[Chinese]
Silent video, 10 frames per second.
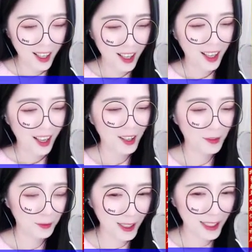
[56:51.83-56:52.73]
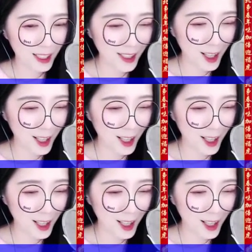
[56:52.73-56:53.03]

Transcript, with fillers: 云儿轻声说